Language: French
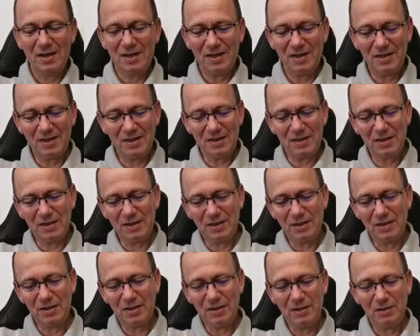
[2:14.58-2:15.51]

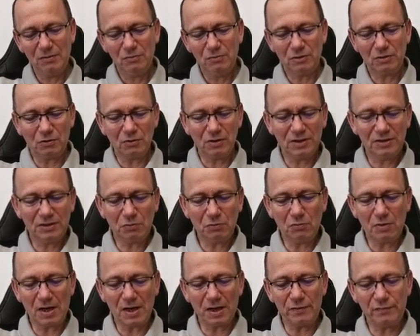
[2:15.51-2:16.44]
Et nous en
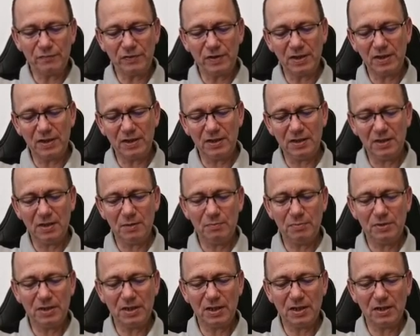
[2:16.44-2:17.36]
étions arrivés, eh
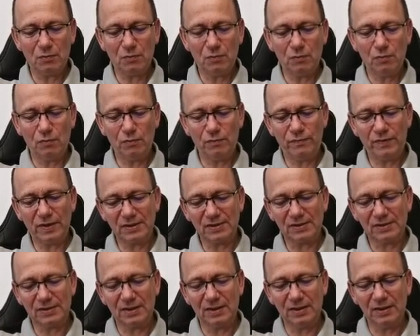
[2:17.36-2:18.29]
bien, au
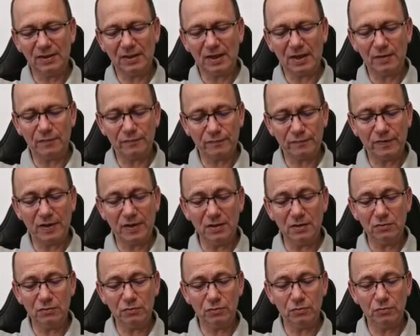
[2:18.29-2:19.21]
verset, à la
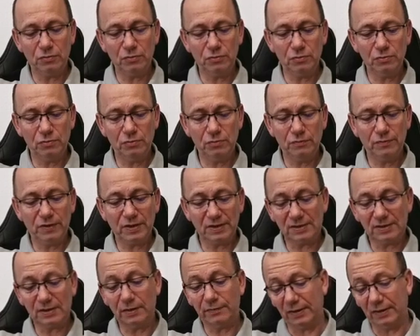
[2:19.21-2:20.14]
fin du
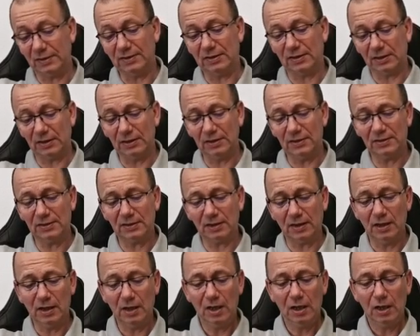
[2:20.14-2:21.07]
verset
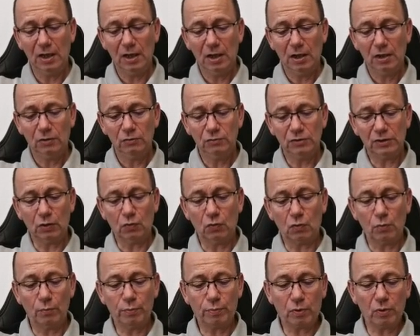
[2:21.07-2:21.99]
26. Nous
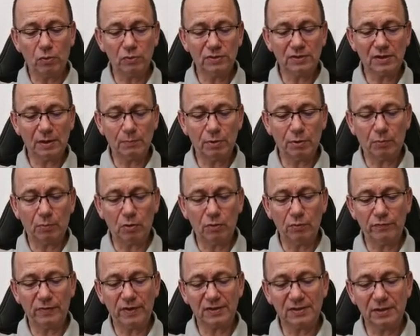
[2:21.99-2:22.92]
allons reprendre simplement
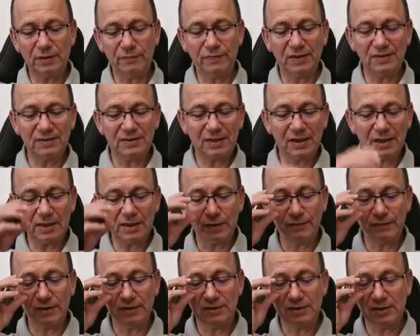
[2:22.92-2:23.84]
le verset 25
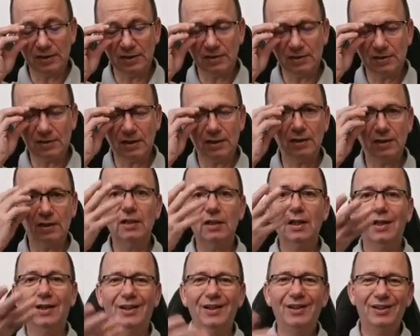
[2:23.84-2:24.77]
et 26
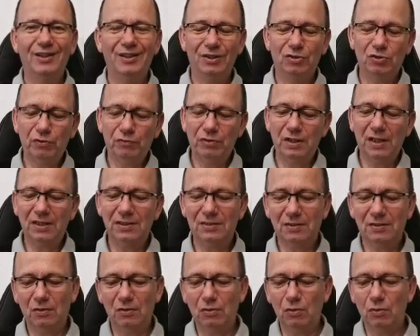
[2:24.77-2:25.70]
et je vous
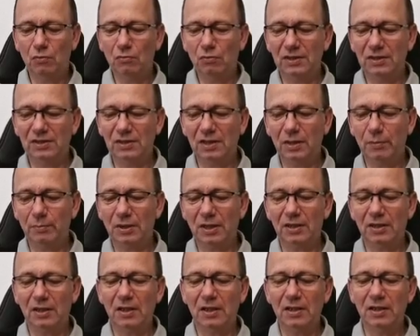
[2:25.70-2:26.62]
laisse le loisir, eh
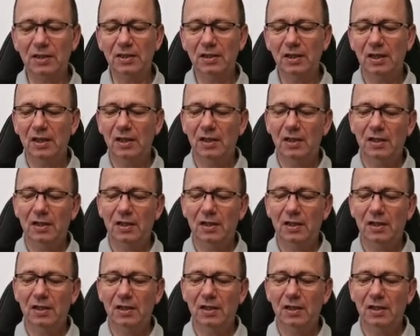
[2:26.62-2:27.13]
bien, d'aller,